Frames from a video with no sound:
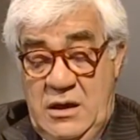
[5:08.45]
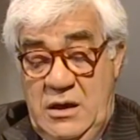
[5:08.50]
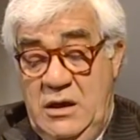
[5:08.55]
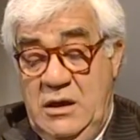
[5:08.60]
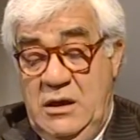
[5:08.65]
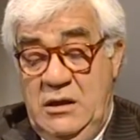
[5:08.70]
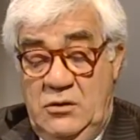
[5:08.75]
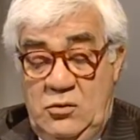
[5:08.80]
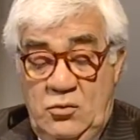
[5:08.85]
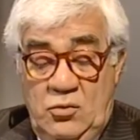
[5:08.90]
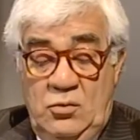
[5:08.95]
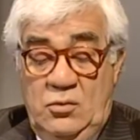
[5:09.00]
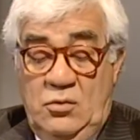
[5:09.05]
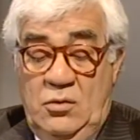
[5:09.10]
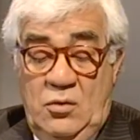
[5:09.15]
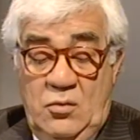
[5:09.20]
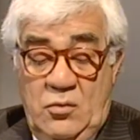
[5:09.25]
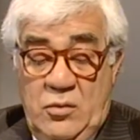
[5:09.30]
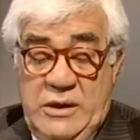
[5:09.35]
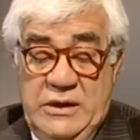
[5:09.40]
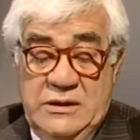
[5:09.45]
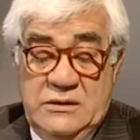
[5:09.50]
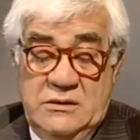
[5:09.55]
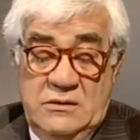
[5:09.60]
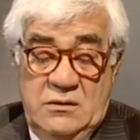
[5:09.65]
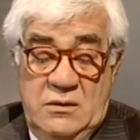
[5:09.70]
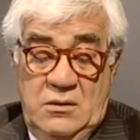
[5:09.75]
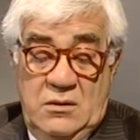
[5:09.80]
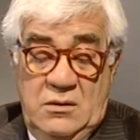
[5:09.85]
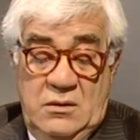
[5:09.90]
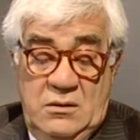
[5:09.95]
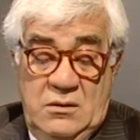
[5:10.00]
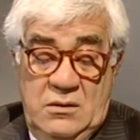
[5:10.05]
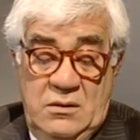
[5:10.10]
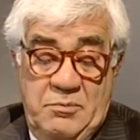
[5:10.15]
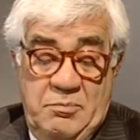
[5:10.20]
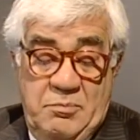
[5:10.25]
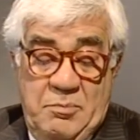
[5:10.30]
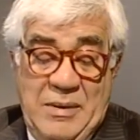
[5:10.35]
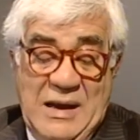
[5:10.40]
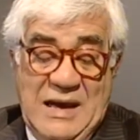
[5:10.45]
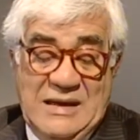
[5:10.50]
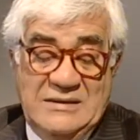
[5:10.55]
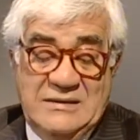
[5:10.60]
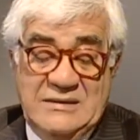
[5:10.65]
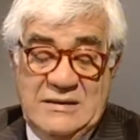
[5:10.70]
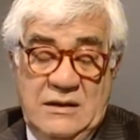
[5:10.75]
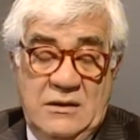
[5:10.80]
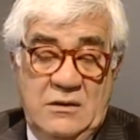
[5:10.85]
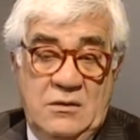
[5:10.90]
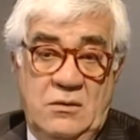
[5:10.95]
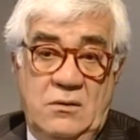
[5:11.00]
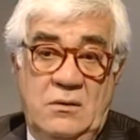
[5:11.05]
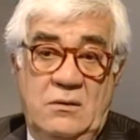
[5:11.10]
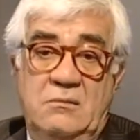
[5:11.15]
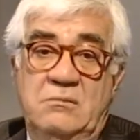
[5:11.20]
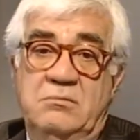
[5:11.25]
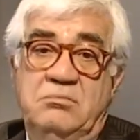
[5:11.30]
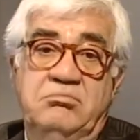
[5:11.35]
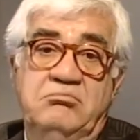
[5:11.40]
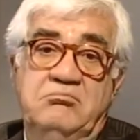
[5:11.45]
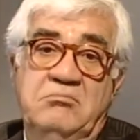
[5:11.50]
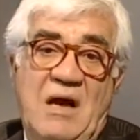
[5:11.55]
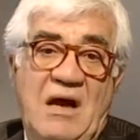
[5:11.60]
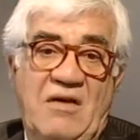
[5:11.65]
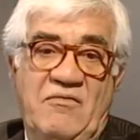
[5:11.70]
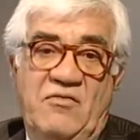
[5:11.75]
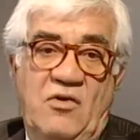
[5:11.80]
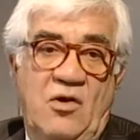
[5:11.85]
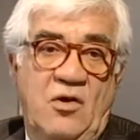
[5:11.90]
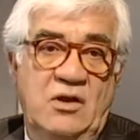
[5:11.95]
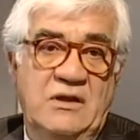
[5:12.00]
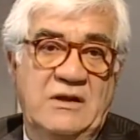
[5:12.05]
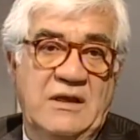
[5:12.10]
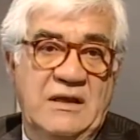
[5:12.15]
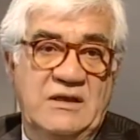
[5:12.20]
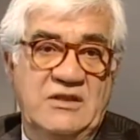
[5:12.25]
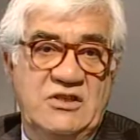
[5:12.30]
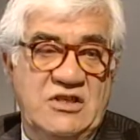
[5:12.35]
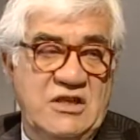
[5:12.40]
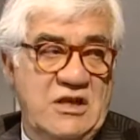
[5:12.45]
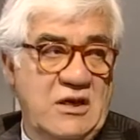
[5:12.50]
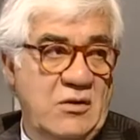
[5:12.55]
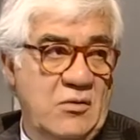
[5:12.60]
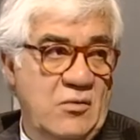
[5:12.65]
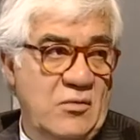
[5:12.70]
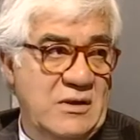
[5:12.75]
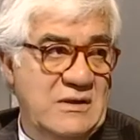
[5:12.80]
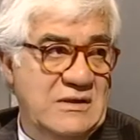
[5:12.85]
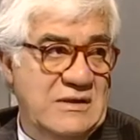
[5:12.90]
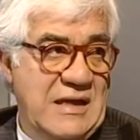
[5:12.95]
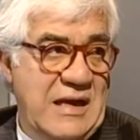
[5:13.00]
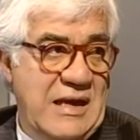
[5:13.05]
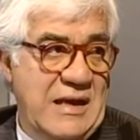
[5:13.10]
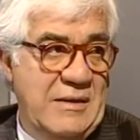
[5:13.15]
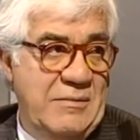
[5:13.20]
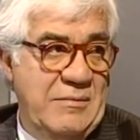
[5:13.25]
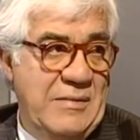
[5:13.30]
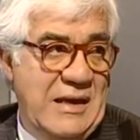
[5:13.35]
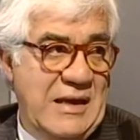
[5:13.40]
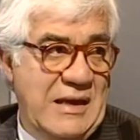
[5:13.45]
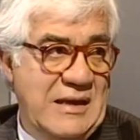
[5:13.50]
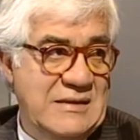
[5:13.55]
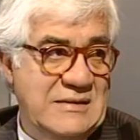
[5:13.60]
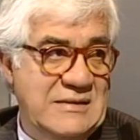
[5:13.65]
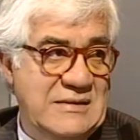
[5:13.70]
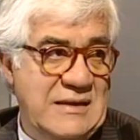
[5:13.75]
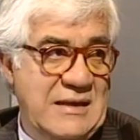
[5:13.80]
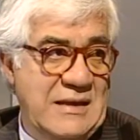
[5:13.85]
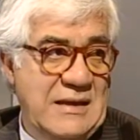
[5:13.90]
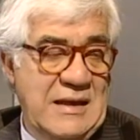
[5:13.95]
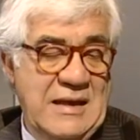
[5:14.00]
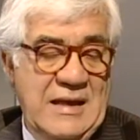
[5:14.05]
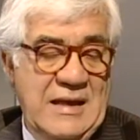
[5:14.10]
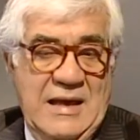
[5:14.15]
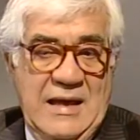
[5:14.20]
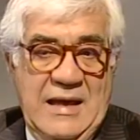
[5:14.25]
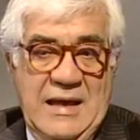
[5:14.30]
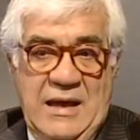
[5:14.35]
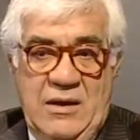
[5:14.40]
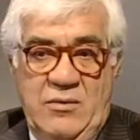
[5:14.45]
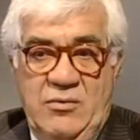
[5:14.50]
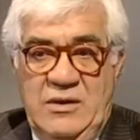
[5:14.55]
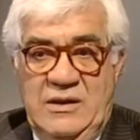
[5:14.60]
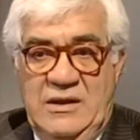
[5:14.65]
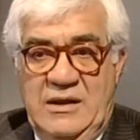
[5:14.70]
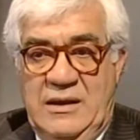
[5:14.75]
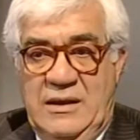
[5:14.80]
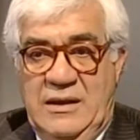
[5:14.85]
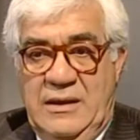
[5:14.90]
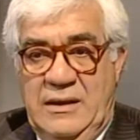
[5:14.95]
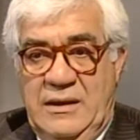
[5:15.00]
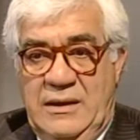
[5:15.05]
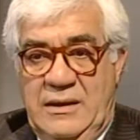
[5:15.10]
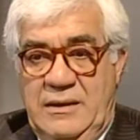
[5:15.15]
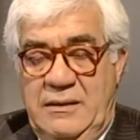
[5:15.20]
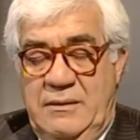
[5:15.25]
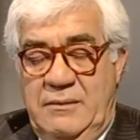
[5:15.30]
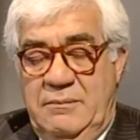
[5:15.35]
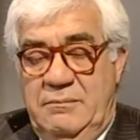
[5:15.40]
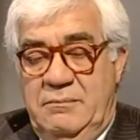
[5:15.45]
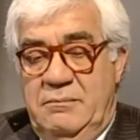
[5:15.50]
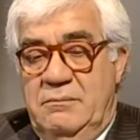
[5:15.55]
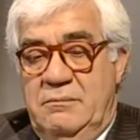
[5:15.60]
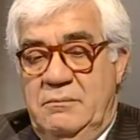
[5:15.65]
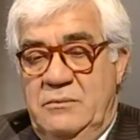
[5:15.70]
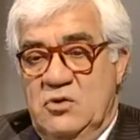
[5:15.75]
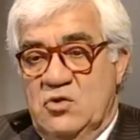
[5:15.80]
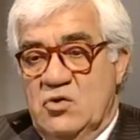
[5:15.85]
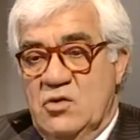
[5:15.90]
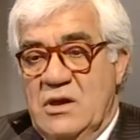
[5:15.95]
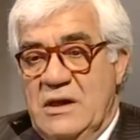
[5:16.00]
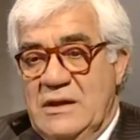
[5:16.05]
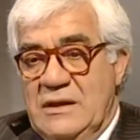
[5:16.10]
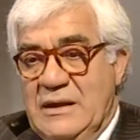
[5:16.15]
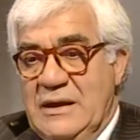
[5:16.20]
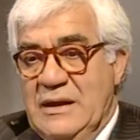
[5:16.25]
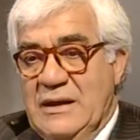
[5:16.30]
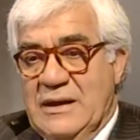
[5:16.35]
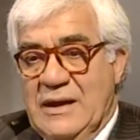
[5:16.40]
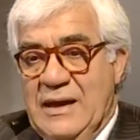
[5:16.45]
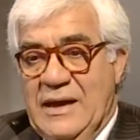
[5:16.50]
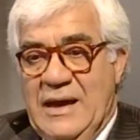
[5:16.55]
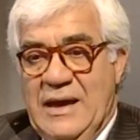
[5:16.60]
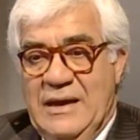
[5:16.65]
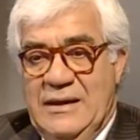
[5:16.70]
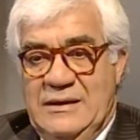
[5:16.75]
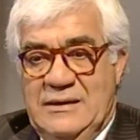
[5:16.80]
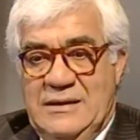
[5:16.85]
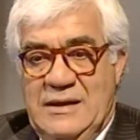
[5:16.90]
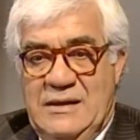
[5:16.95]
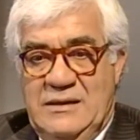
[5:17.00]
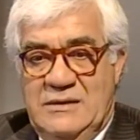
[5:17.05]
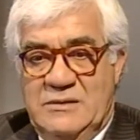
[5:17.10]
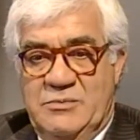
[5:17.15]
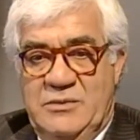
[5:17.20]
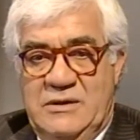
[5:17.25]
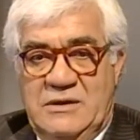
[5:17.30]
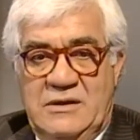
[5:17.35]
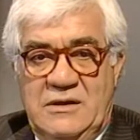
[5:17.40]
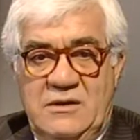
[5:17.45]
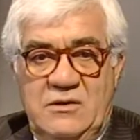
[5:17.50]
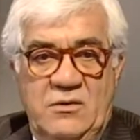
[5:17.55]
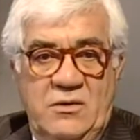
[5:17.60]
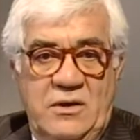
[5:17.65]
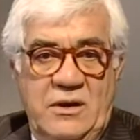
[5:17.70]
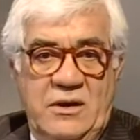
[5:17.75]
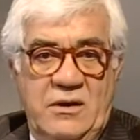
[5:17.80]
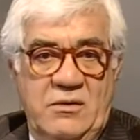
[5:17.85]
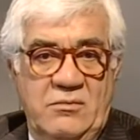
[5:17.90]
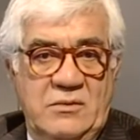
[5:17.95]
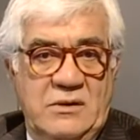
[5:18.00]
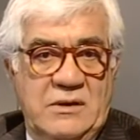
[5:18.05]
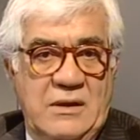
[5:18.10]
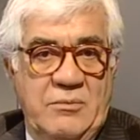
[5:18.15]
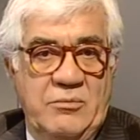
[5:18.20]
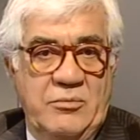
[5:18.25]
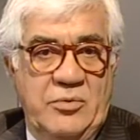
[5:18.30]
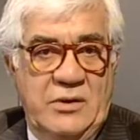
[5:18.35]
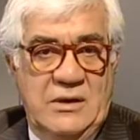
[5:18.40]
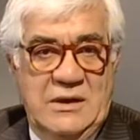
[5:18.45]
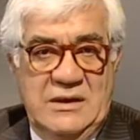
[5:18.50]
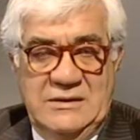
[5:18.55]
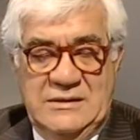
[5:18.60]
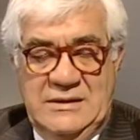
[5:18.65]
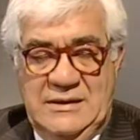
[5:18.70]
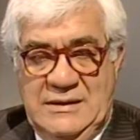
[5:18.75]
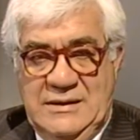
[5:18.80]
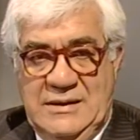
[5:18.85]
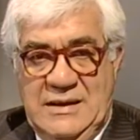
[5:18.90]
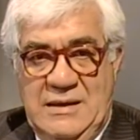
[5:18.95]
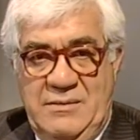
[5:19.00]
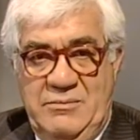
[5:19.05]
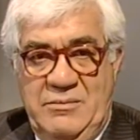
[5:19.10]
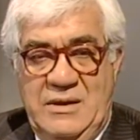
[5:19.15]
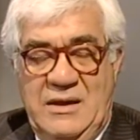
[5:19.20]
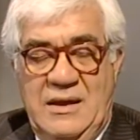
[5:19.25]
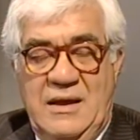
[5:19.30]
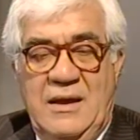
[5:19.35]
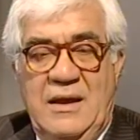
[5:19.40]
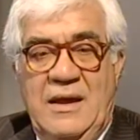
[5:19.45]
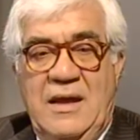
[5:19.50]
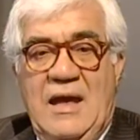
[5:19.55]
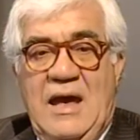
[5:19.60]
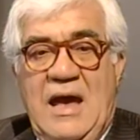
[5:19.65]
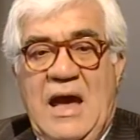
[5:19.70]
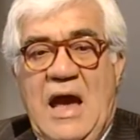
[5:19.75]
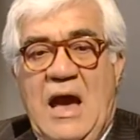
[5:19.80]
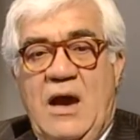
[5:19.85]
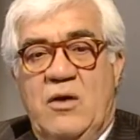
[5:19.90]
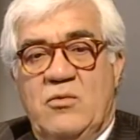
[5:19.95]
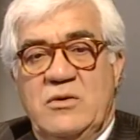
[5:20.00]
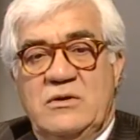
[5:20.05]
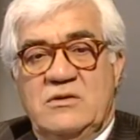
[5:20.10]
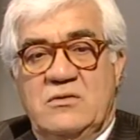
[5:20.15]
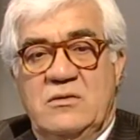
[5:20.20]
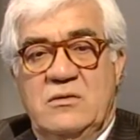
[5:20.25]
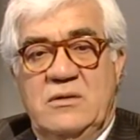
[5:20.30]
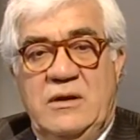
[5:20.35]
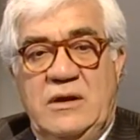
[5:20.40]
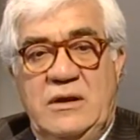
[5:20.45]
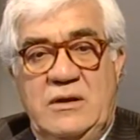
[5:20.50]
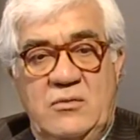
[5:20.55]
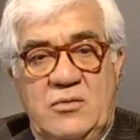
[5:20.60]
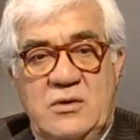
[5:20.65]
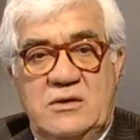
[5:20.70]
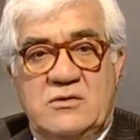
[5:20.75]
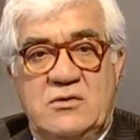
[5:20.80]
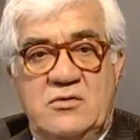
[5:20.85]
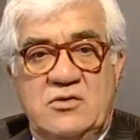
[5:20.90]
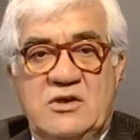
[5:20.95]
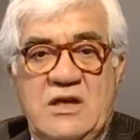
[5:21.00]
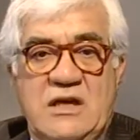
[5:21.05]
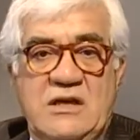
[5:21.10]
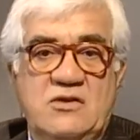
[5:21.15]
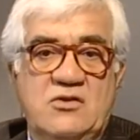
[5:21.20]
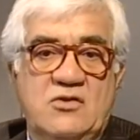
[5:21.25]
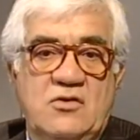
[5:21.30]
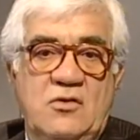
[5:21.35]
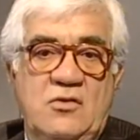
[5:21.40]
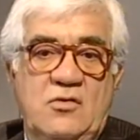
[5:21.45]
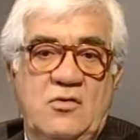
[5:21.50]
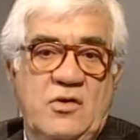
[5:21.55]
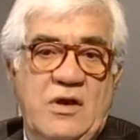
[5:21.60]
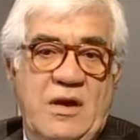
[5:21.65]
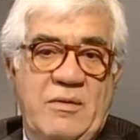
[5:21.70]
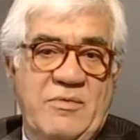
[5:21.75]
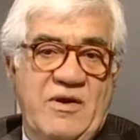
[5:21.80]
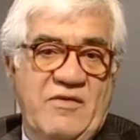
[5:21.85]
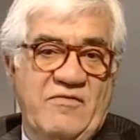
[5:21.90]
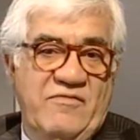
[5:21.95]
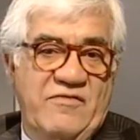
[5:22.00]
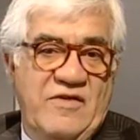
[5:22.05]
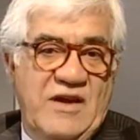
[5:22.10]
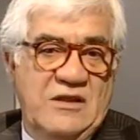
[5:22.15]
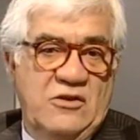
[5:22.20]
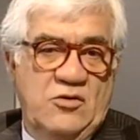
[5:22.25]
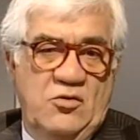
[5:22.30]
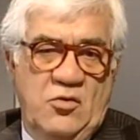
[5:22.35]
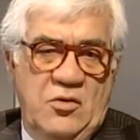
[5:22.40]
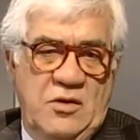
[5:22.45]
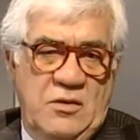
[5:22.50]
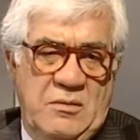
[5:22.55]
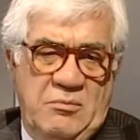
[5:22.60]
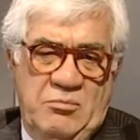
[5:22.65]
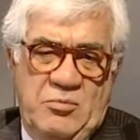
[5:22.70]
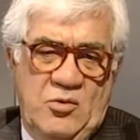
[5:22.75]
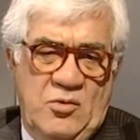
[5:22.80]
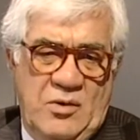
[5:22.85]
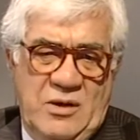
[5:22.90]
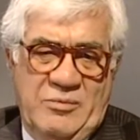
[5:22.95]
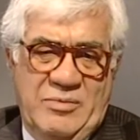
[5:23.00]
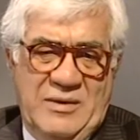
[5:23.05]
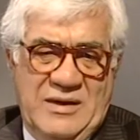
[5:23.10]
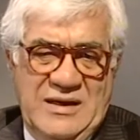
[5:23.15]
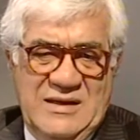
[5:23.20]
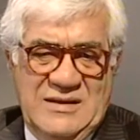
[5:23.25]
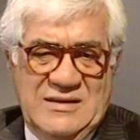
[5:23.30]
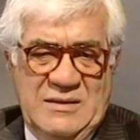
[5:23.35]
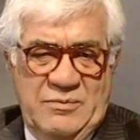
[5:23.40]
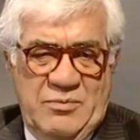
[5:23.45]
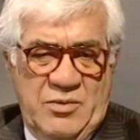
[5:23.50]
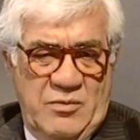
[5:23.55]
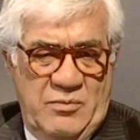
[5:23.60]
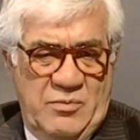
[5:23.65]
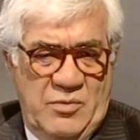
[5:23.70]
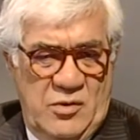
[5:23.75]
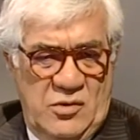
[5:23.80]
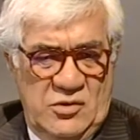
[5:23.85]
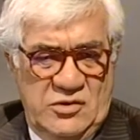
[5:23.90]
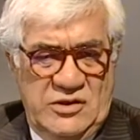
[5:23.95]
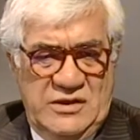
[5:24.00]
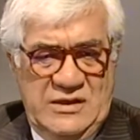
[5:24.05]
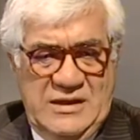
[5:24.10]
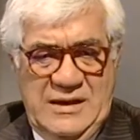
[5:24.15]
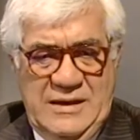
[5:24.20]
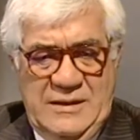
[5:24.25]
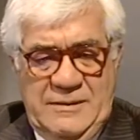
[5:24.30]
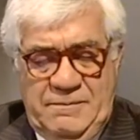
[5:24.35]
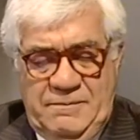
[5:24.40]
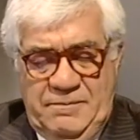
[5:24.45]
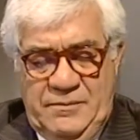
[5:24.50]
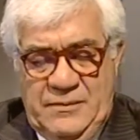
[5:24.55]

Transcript: In tutto questo passano a volte 5-6 mesi e quindi mm, bisogna dire ai telespettatori che è un tempo inaccettabile. Questo, in questo senso noi abbiamo fatto in più riprese proposte